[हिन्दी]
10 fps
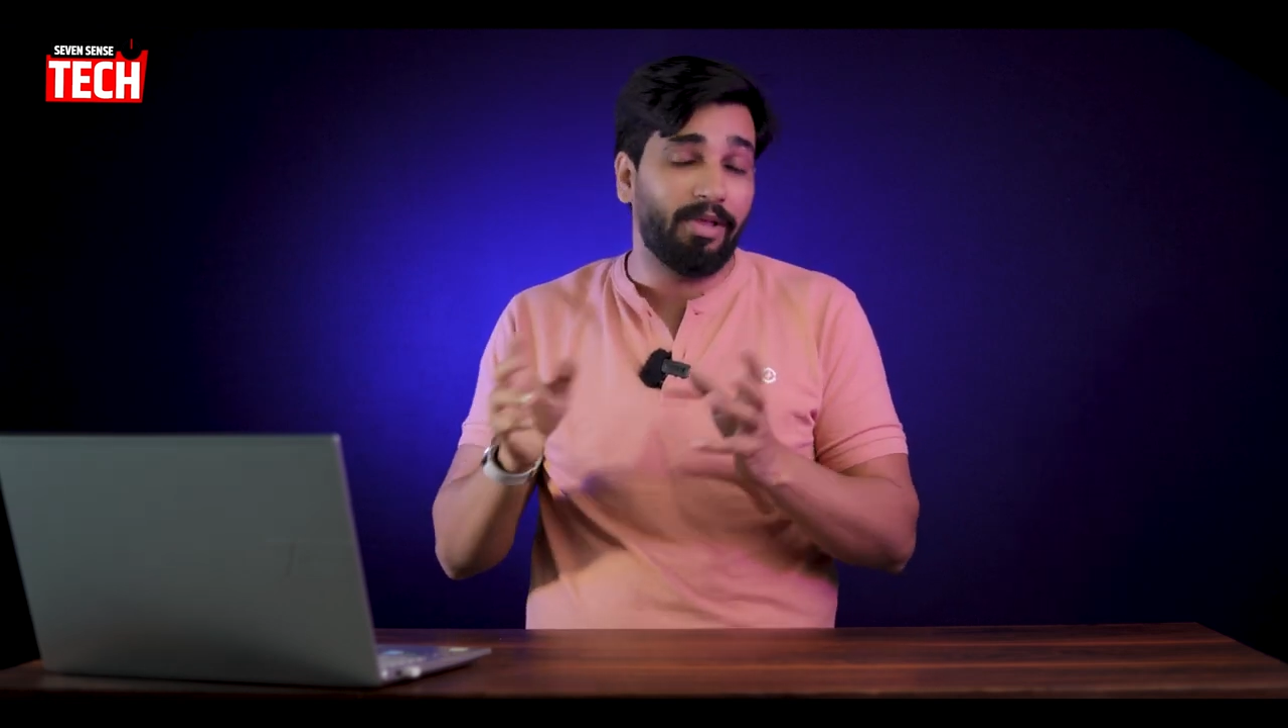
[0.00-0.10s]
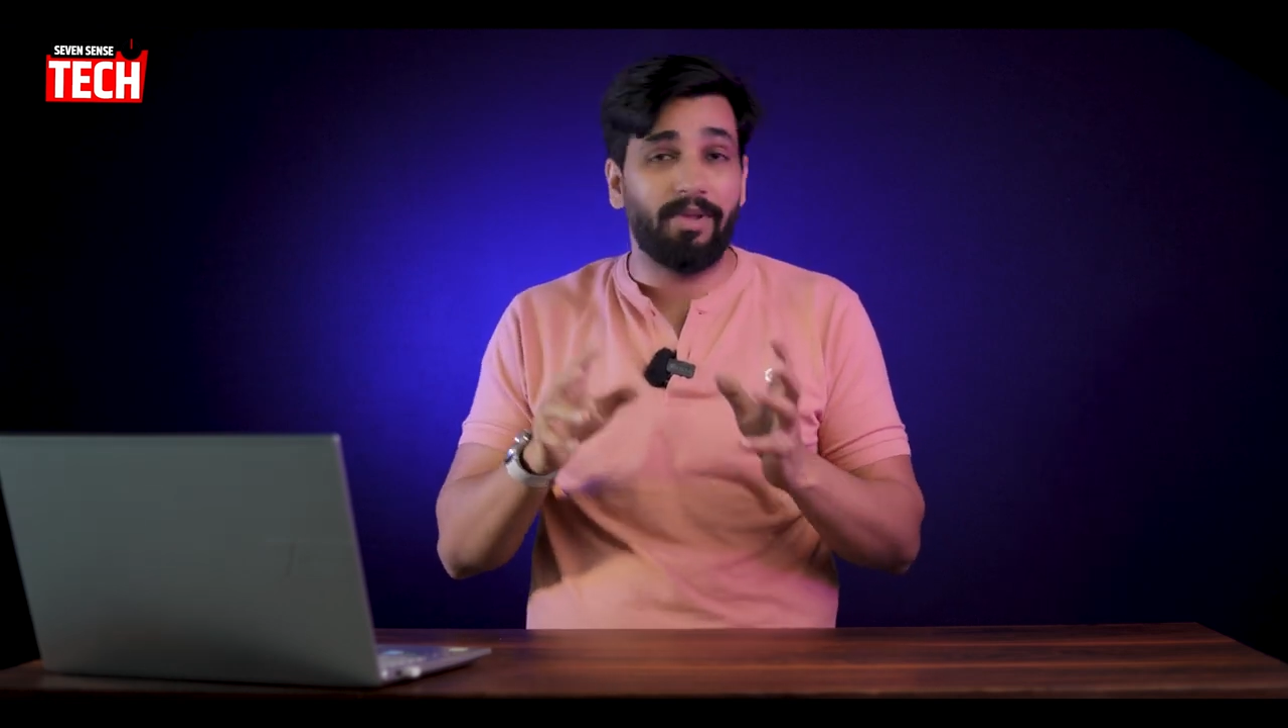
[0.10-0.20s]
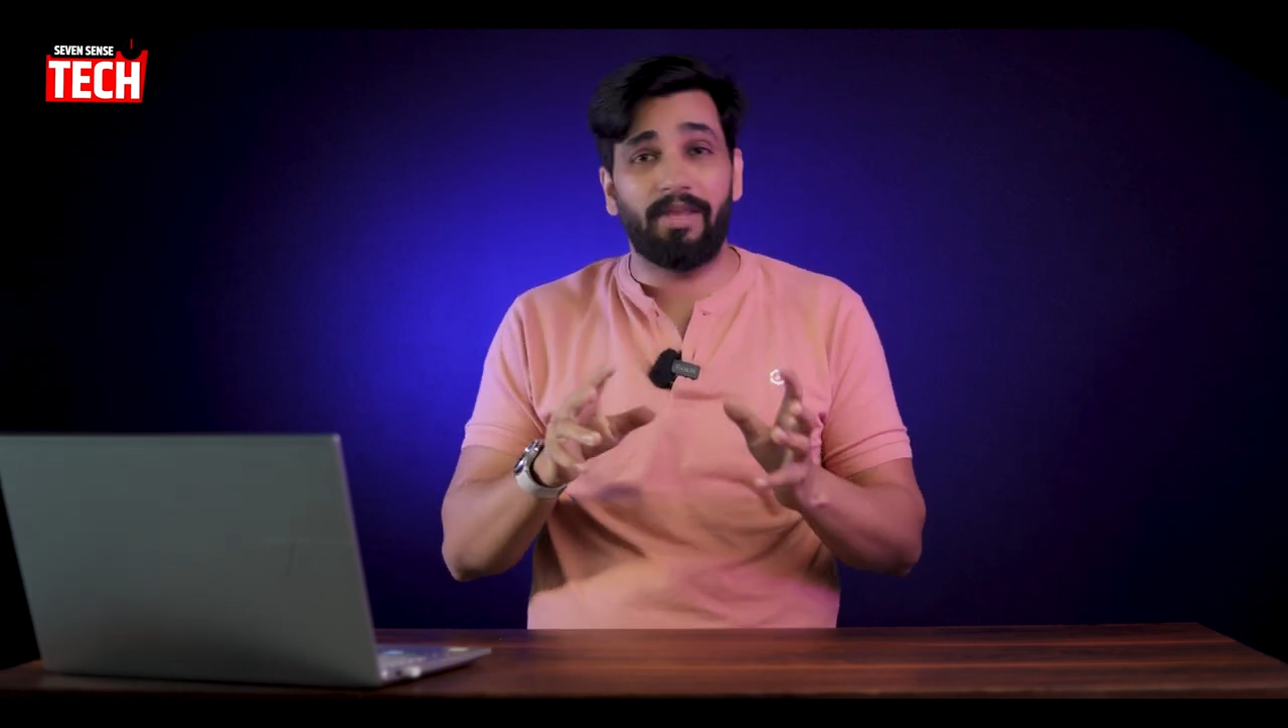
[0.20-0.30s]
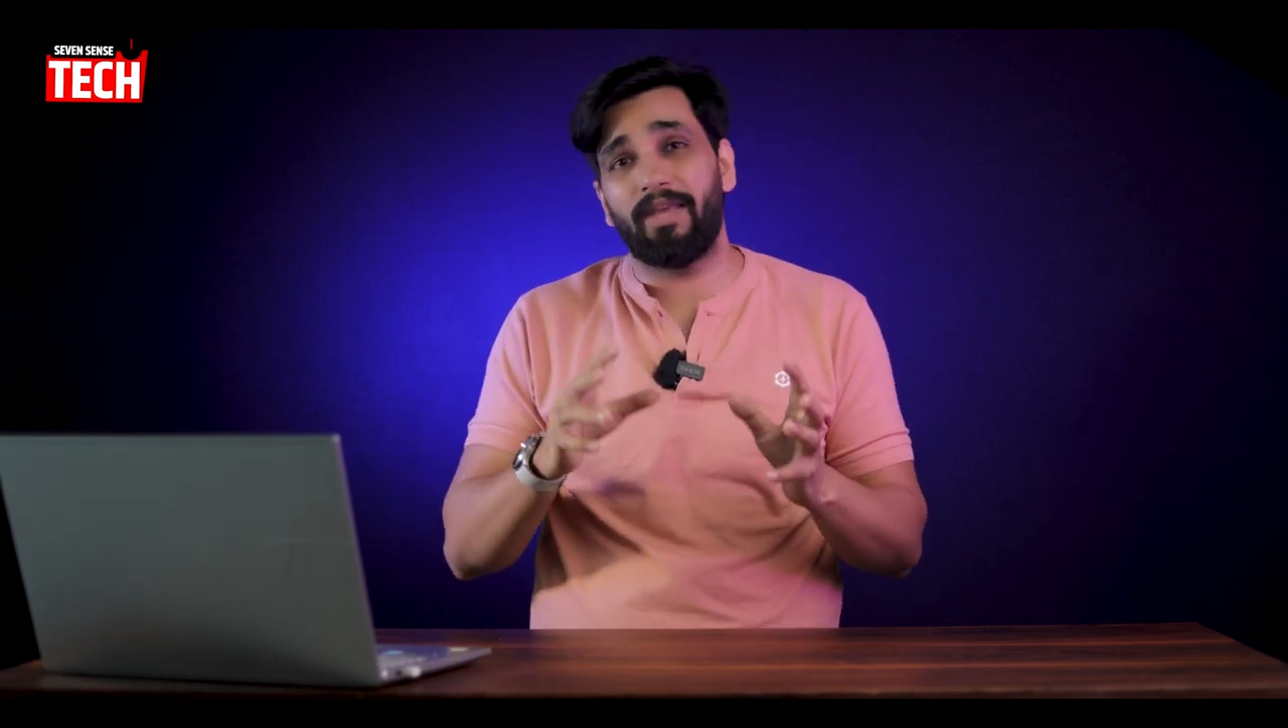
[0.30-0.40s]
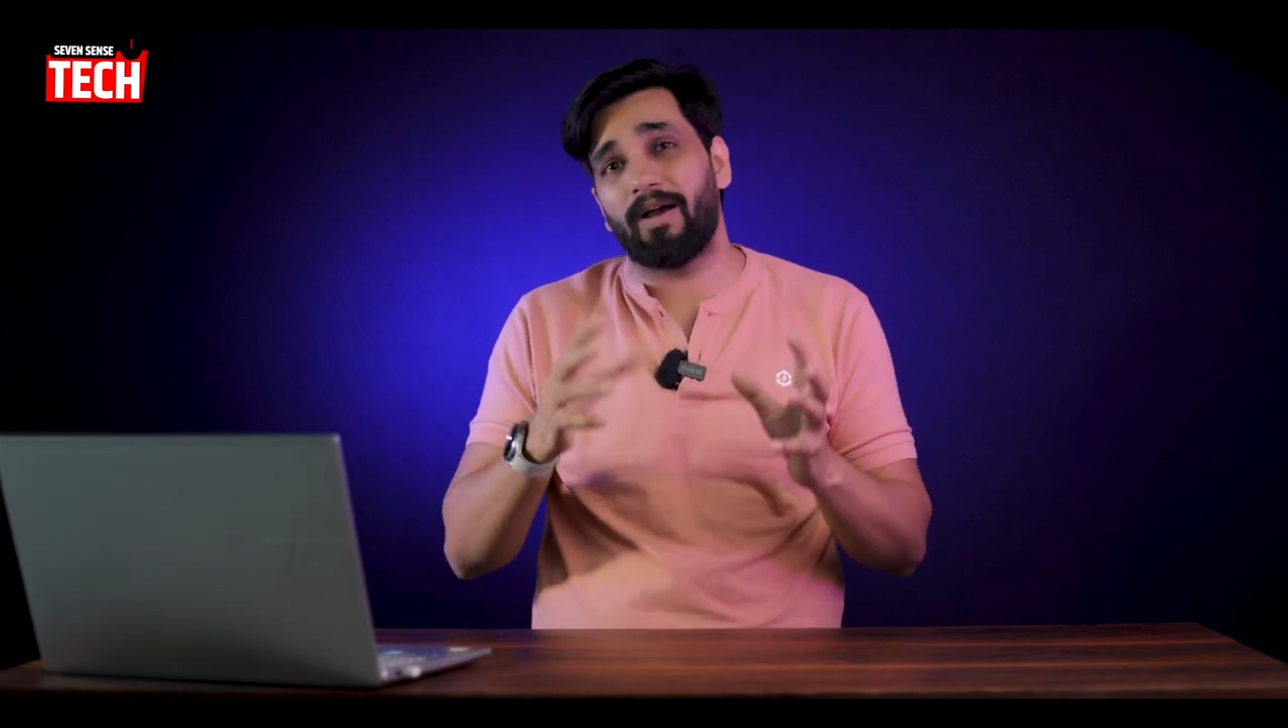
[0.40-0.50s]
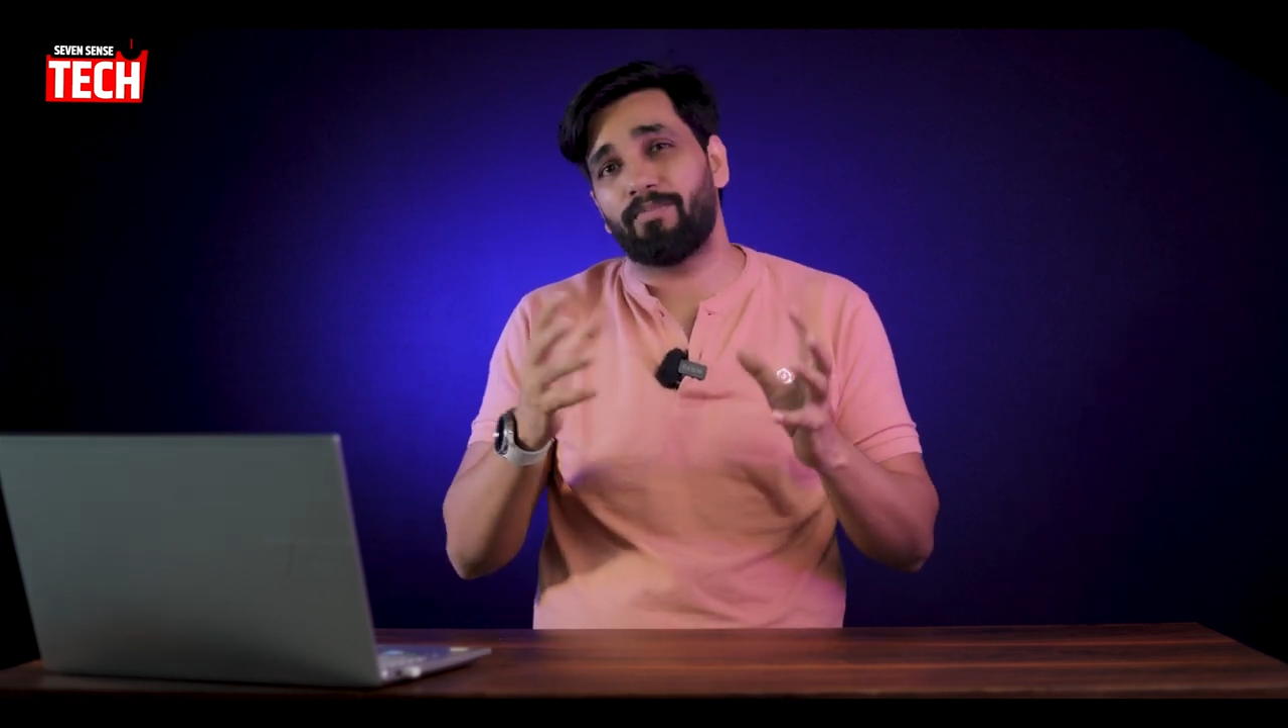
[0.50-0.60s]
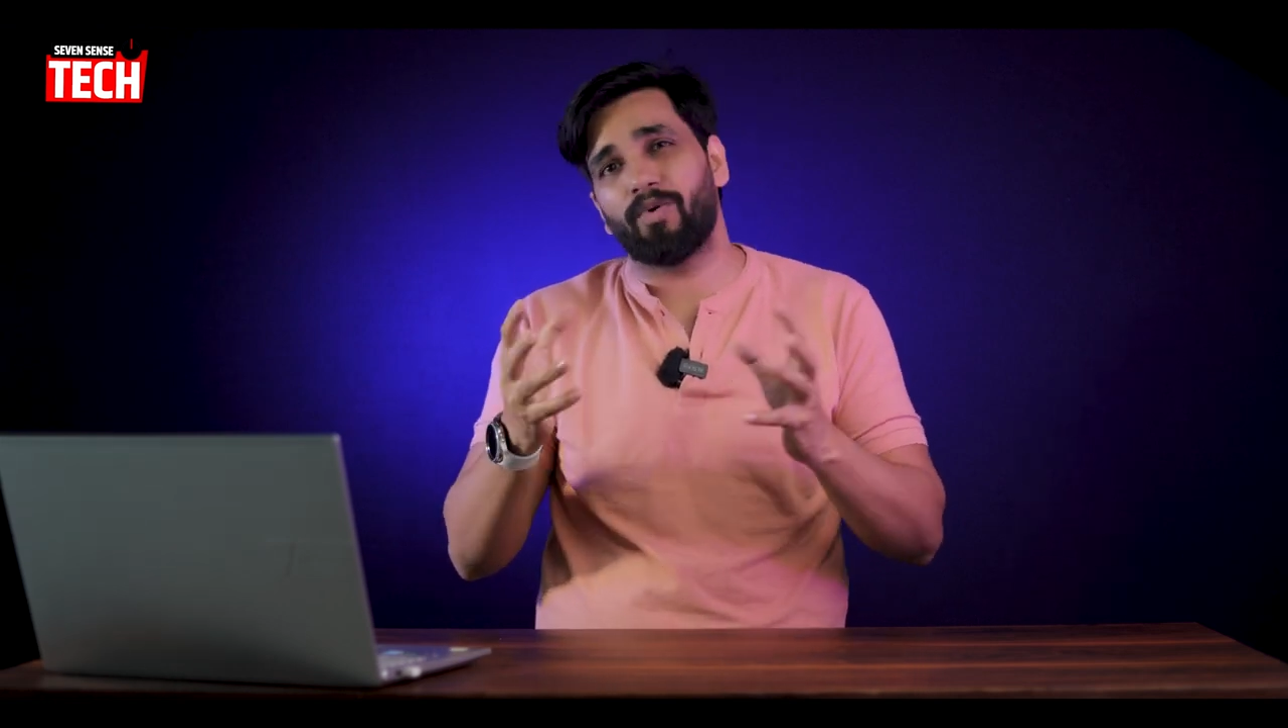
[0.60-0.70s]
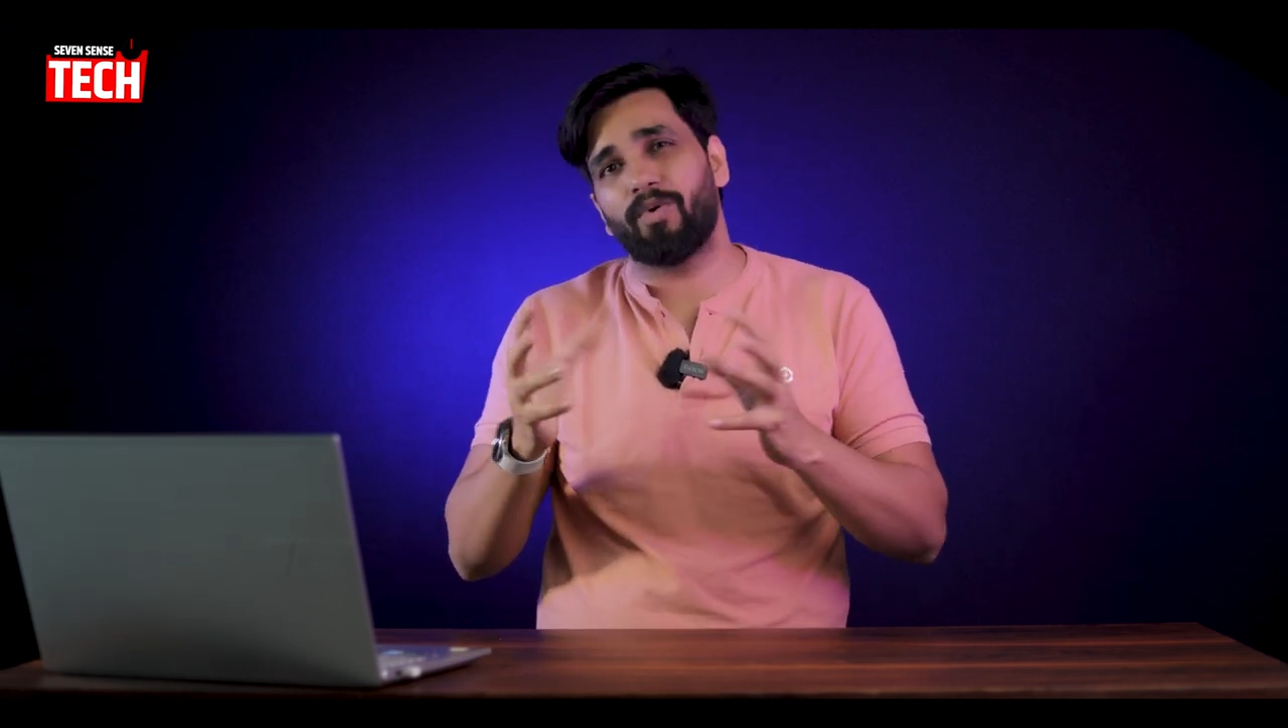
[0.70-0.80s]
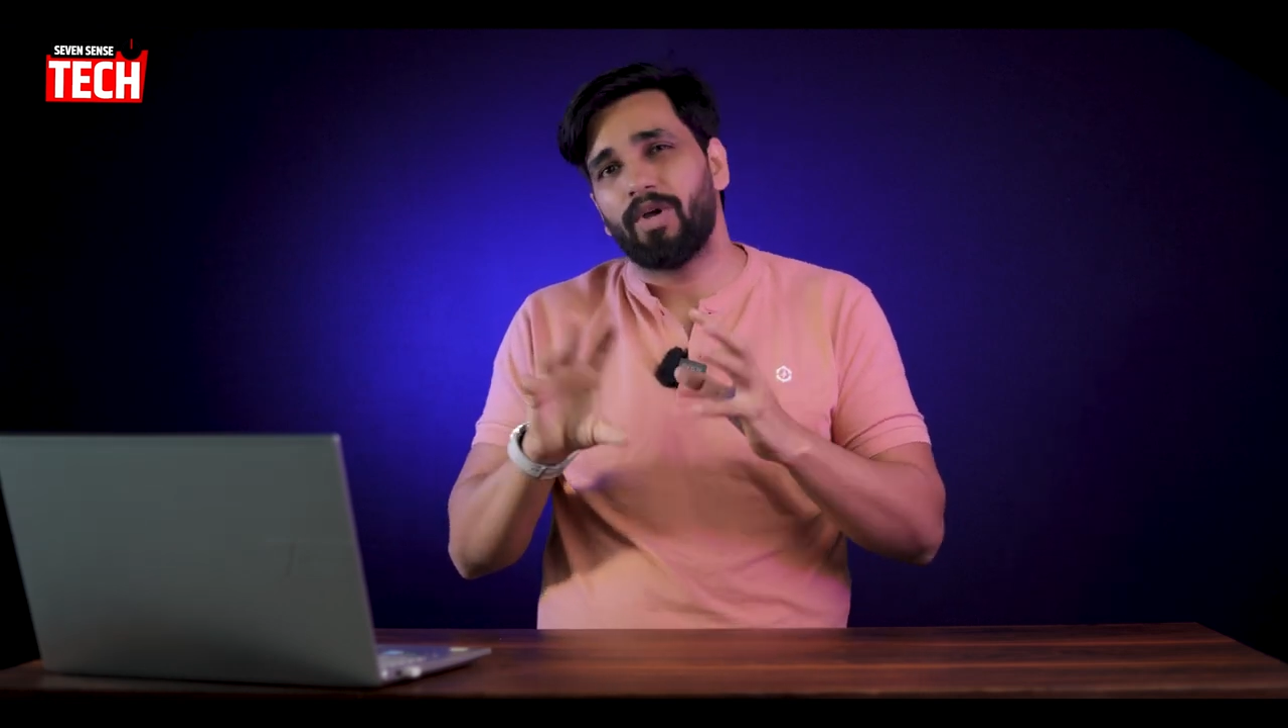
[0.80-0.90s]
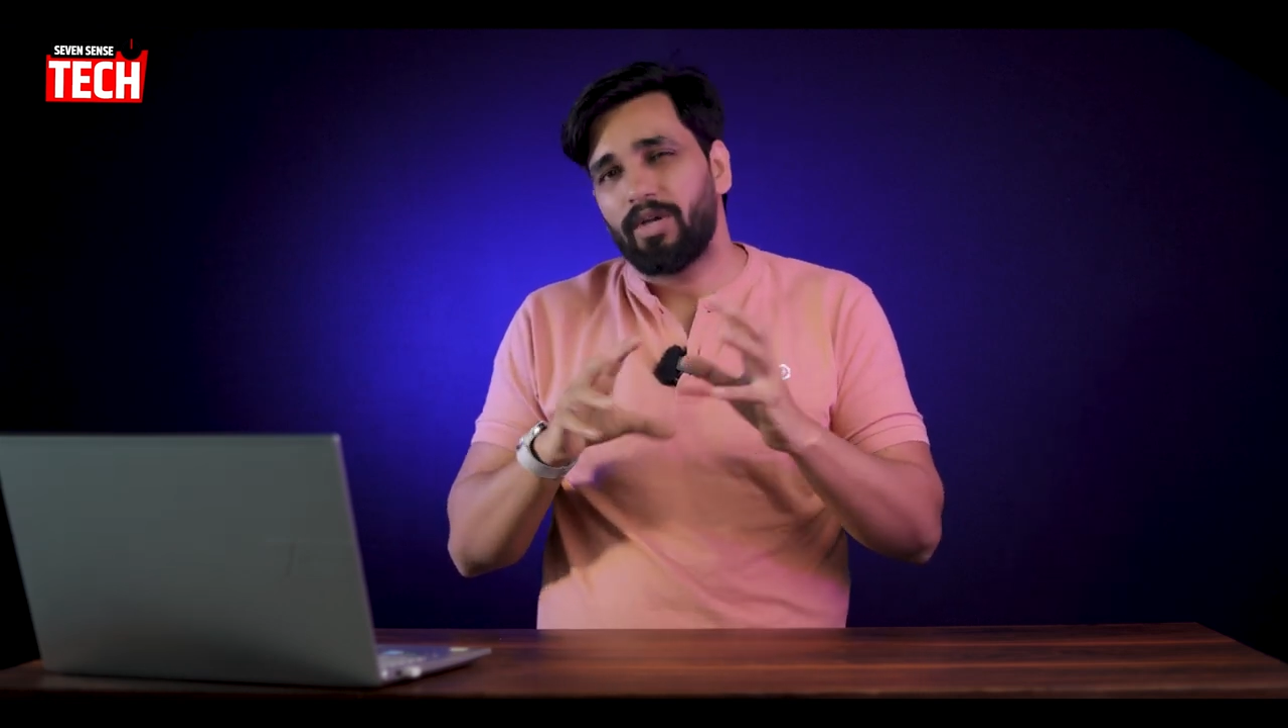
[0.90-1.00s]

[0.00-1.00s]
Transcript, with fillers: डीबी की आपको